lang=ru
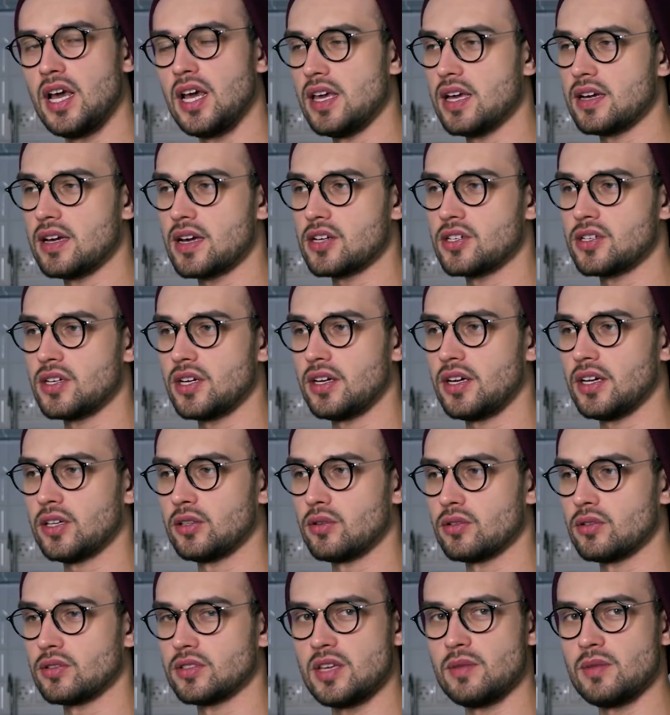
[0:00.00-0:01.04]
Я как человек,
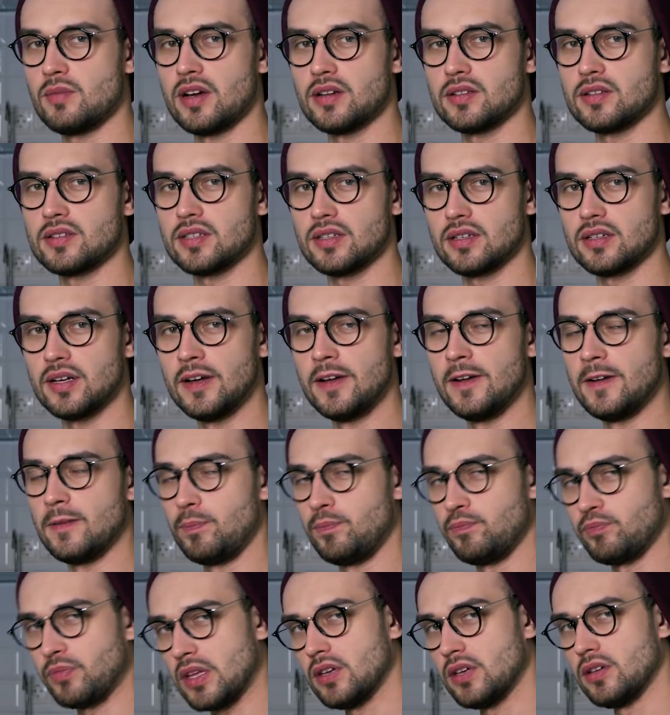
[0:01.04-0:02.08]
который занимается
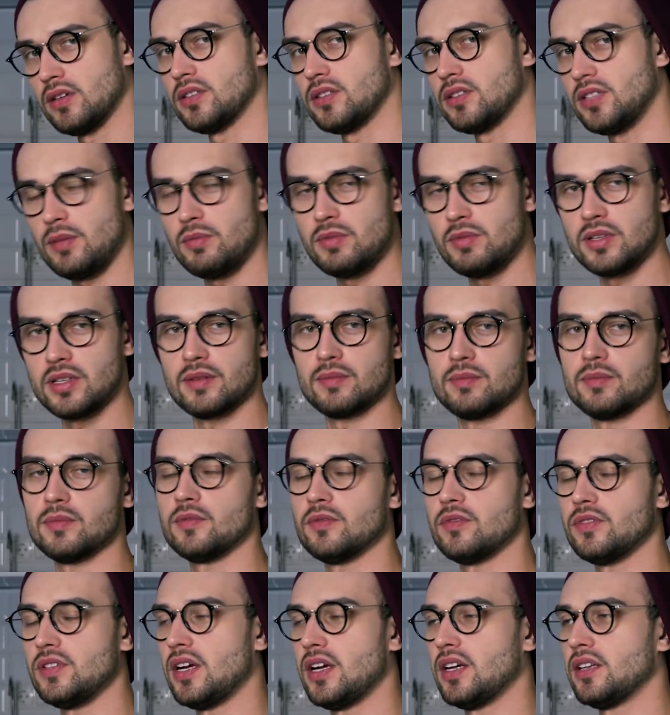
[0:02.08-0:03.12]
и стримингом
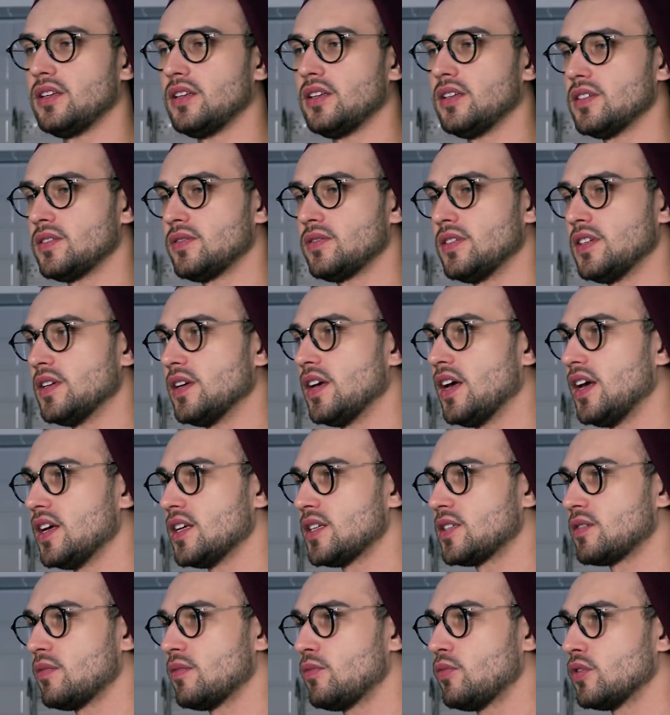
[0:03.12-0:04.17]
в некоторые свои
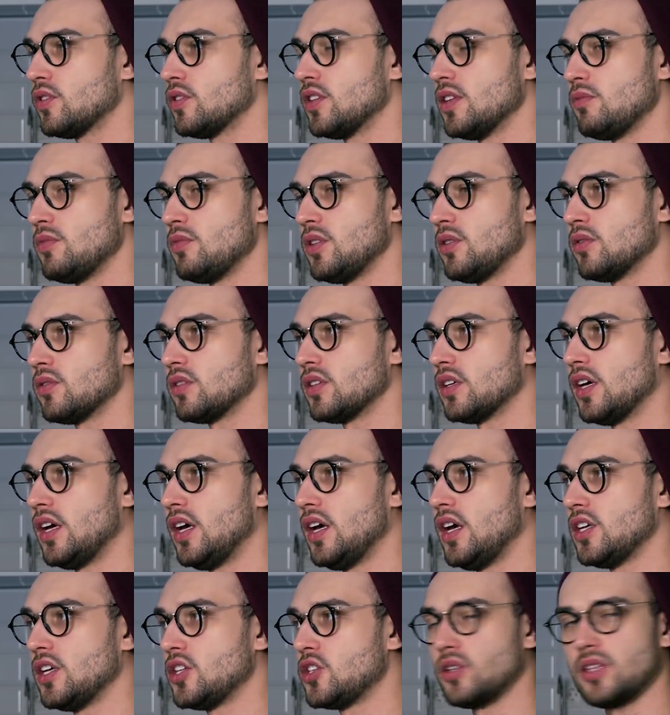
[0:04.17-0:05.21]
свободные минуты,
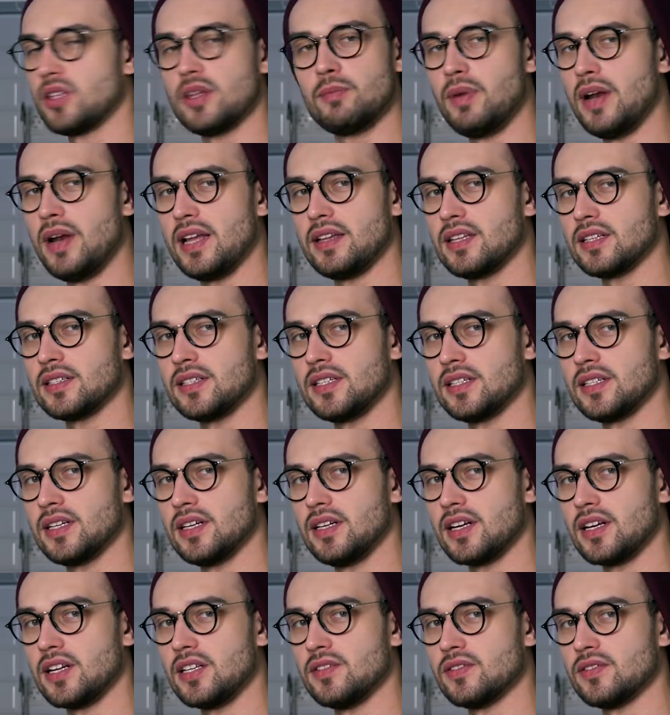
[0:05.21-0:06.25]
что-то, блядь, таких
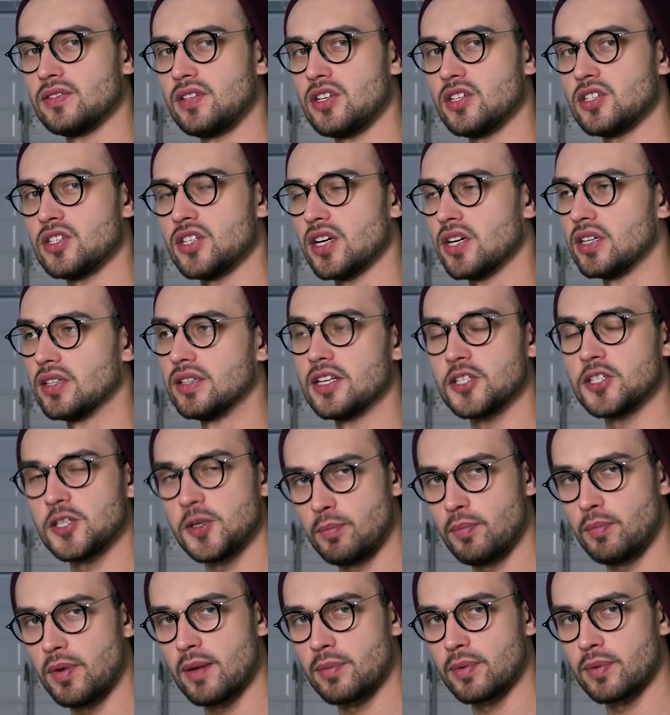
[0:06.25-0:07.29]
игр не встречал. Даже
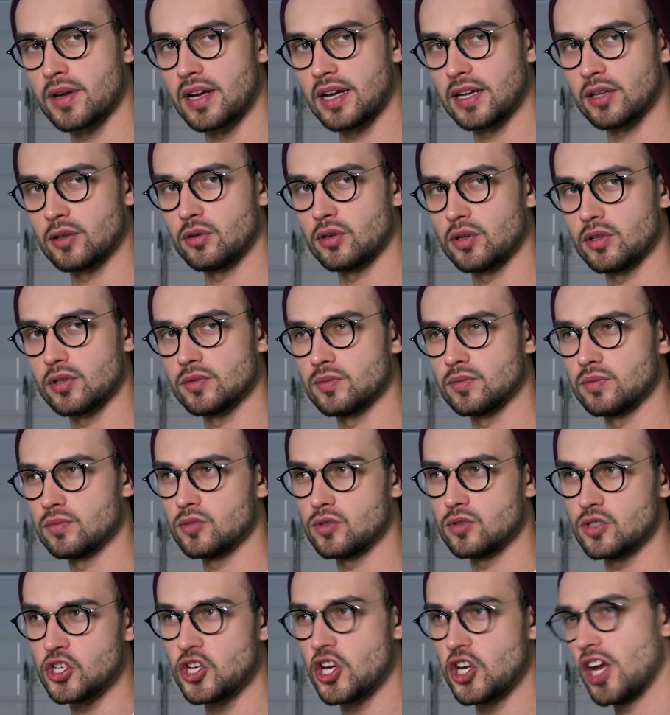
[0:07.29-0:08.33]
папка, который
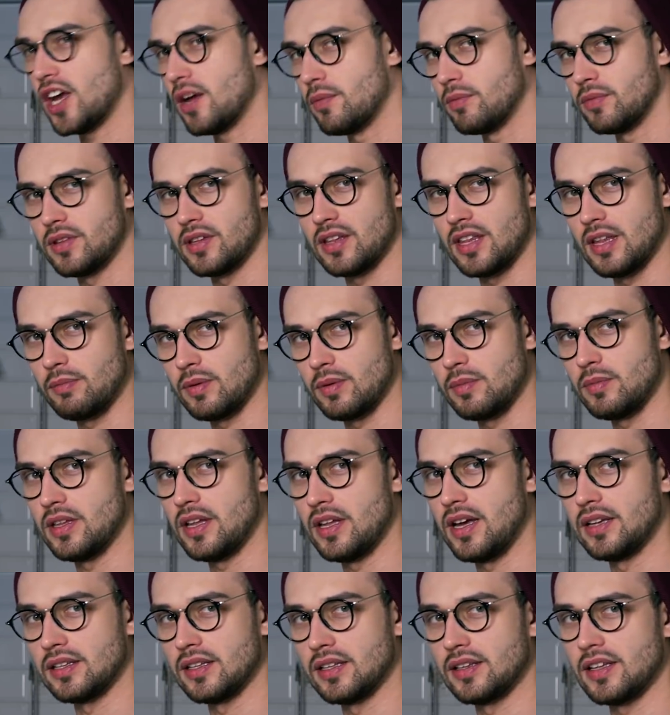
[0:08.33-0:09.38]
чем-то
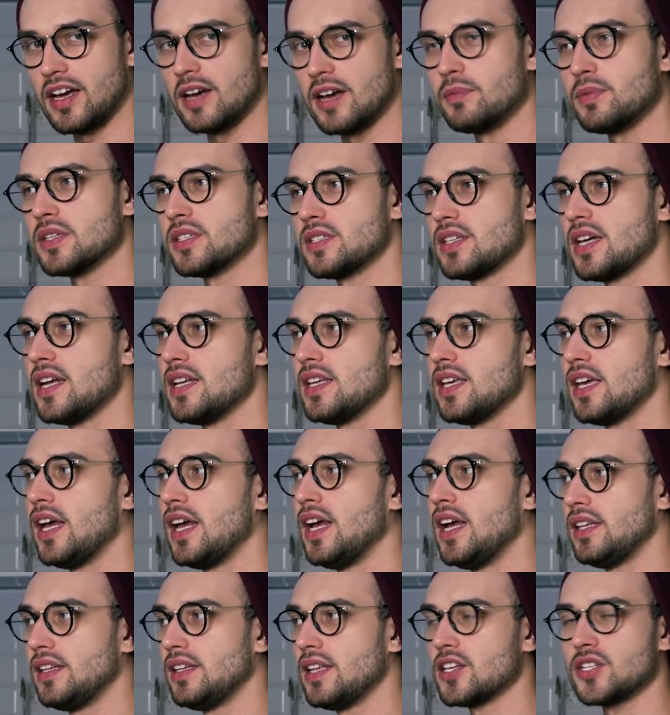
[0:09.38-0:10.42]
напоминает это описание,
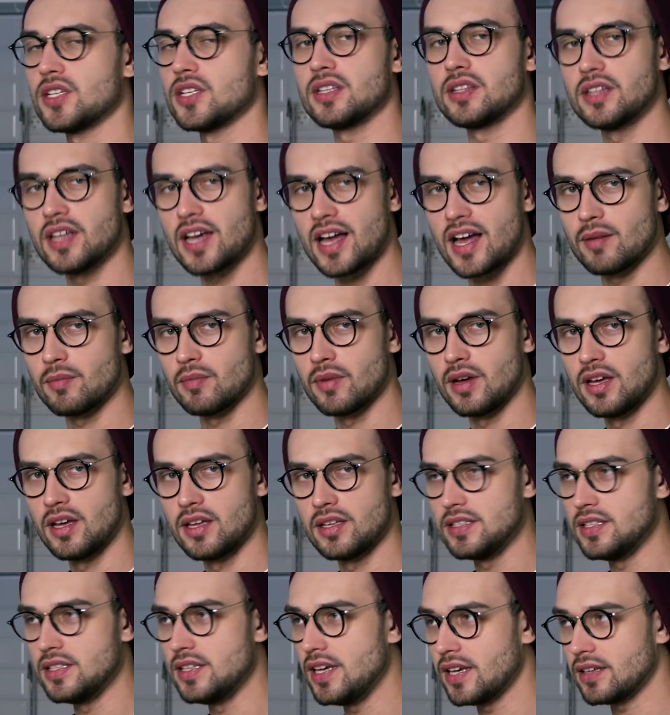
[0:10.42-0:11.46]
даже там
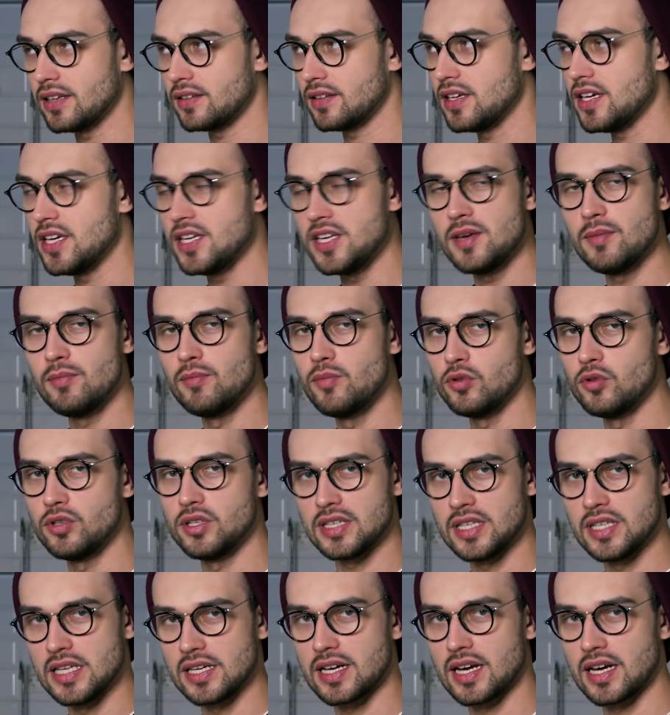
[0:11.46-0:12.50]
нет и не
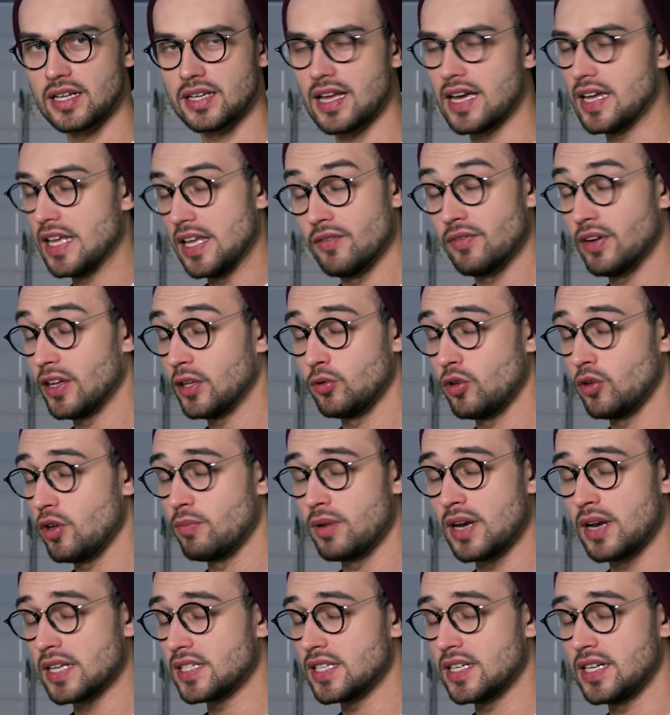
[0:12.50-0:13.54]
будет никогда ни в одной,
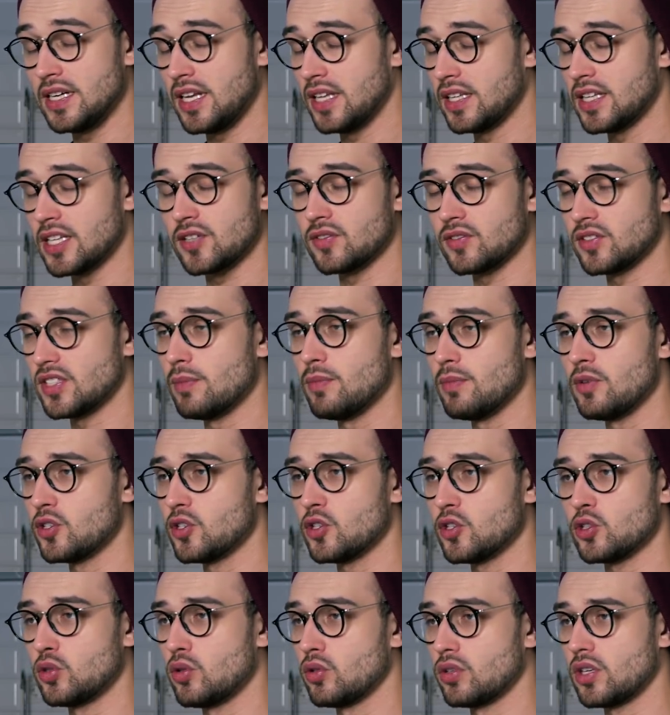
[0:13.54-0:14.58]
блядь, игре, даже в самых
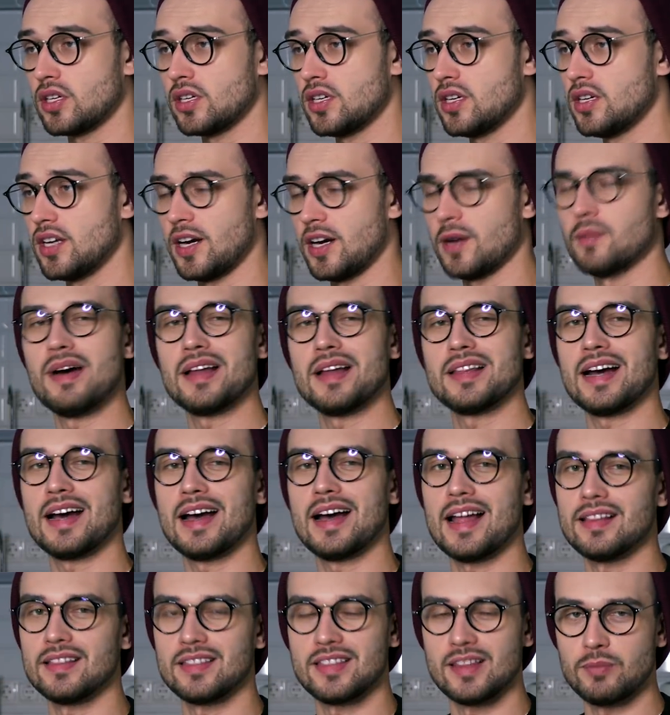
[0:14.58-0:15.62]
жестоких играх,
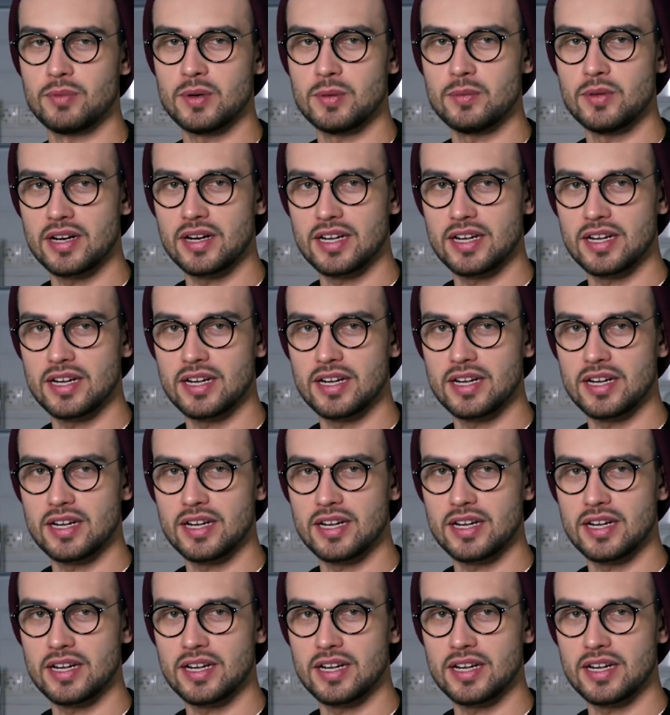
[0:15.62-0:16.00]
Манхант, например,